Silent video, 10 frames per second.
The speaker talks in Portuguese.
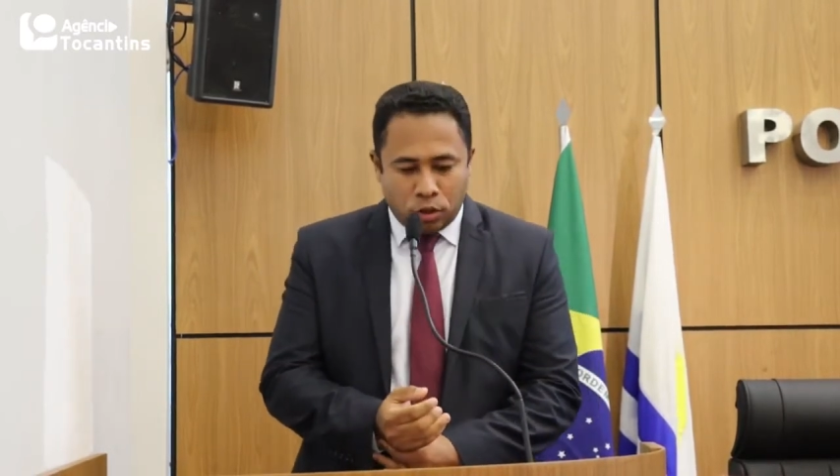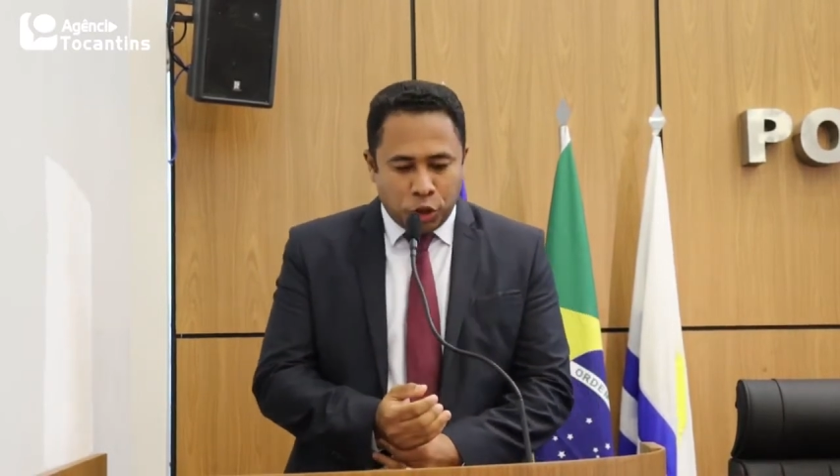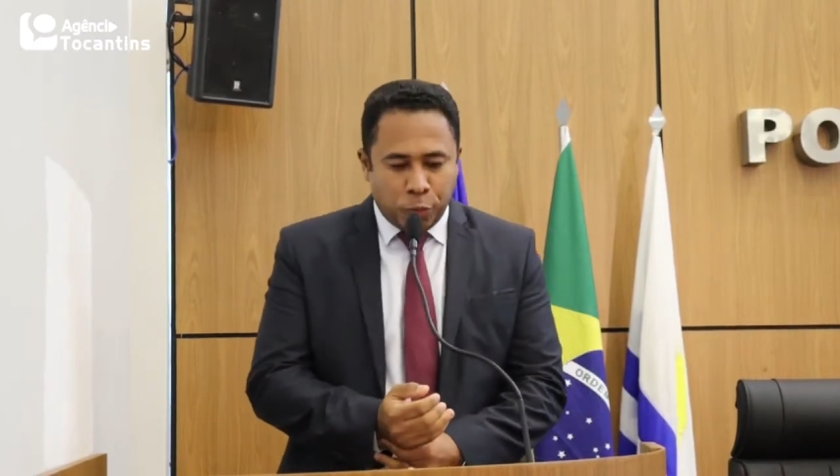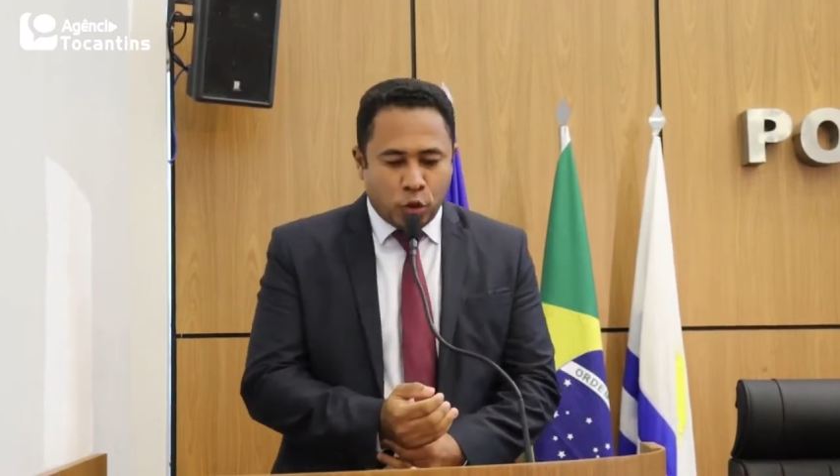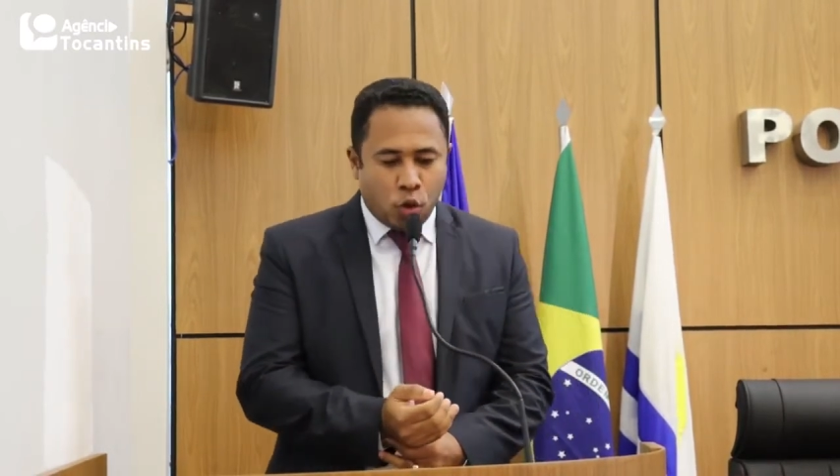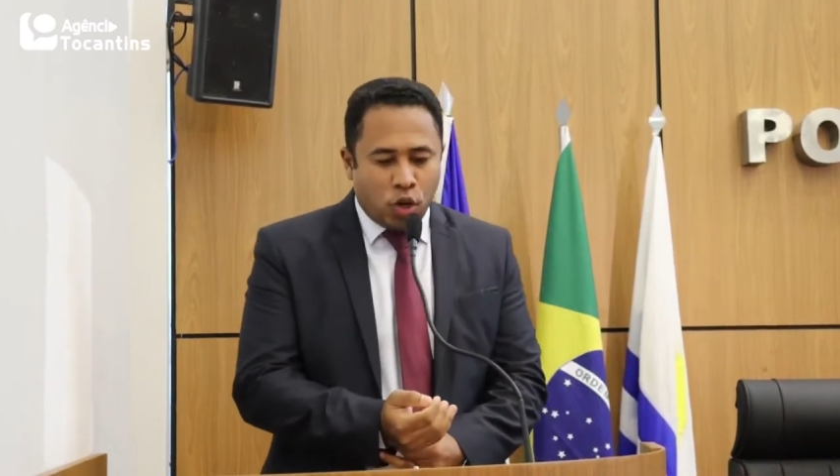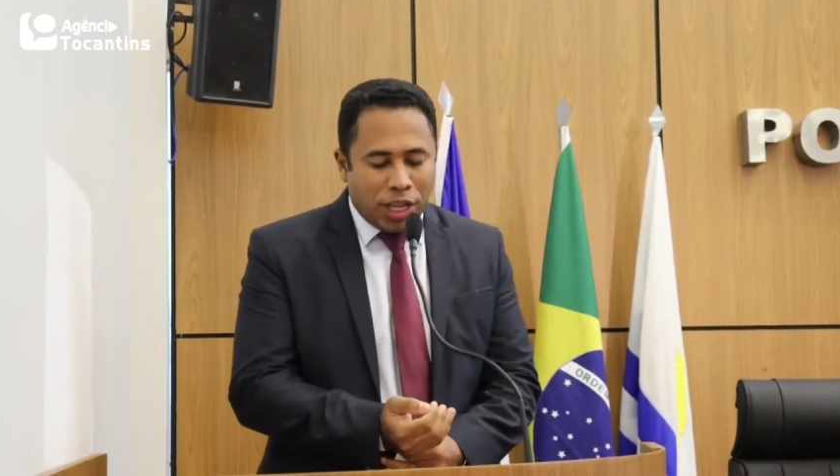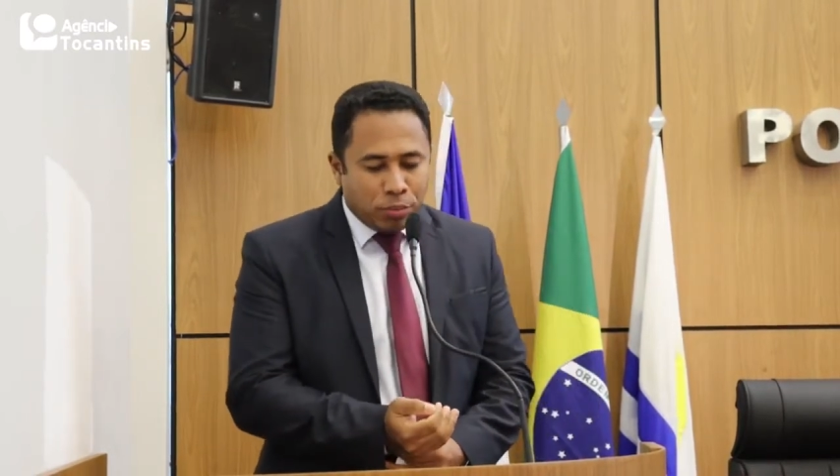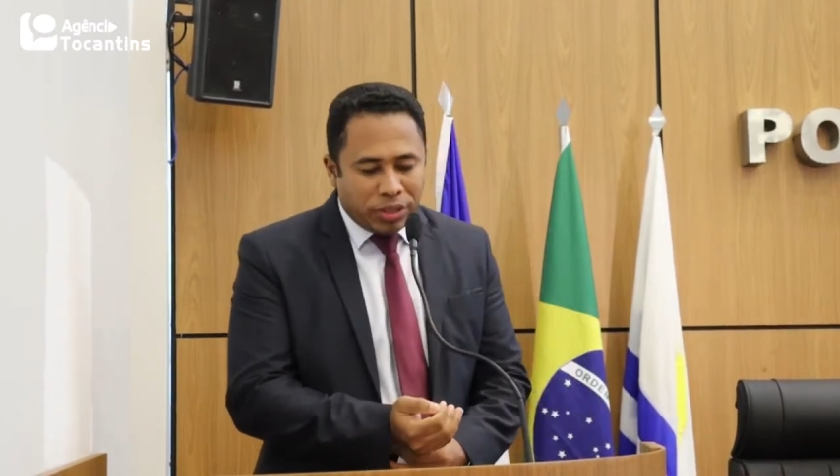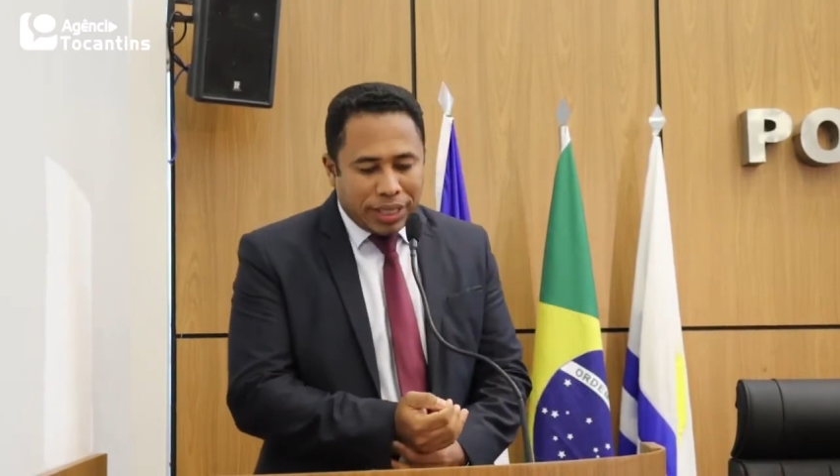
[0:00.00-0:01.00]
Nós
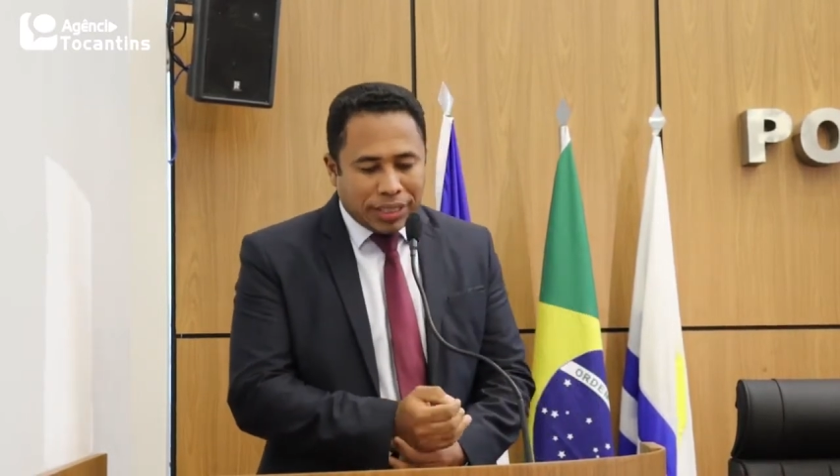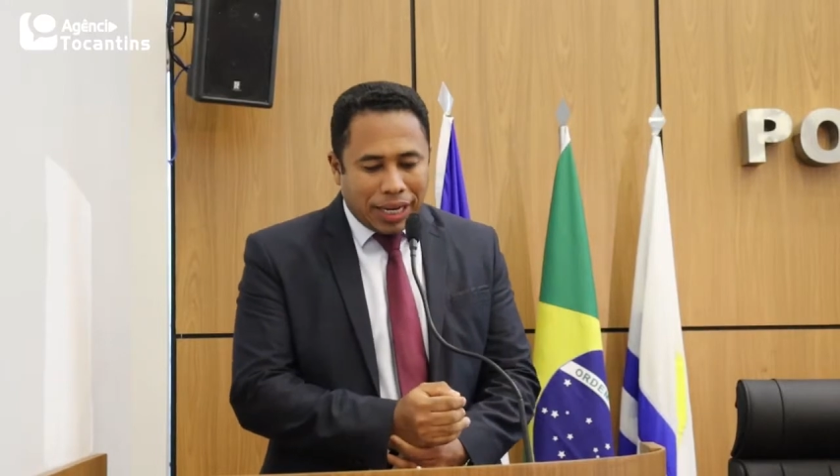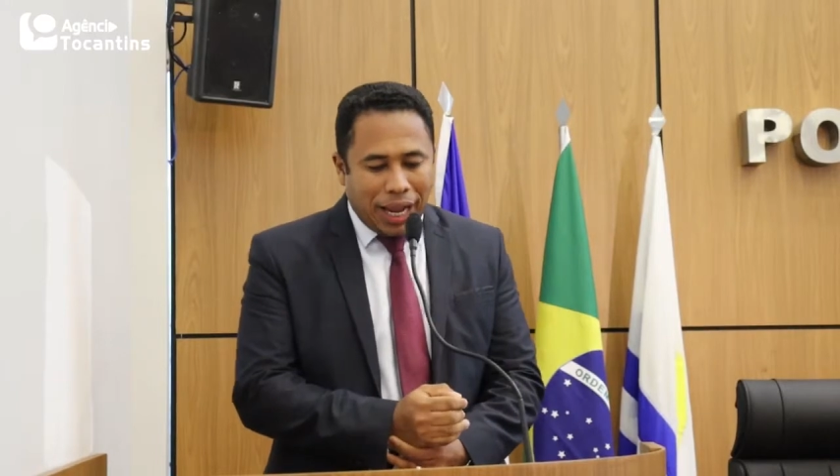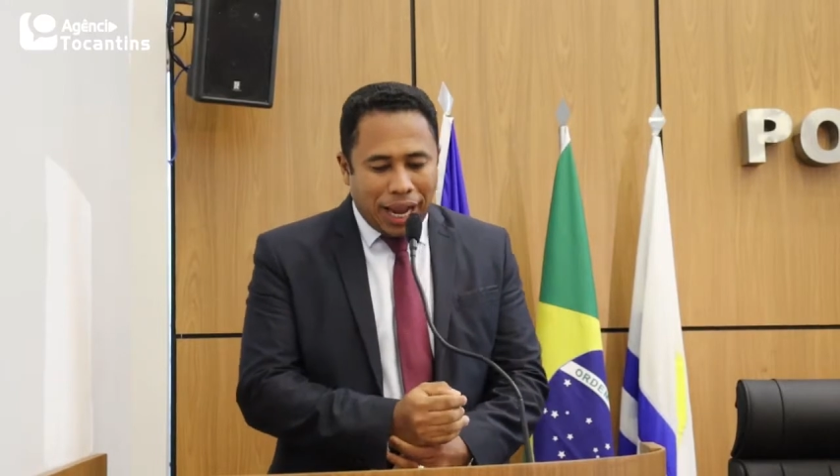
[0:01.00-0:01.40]
protocolamos nessa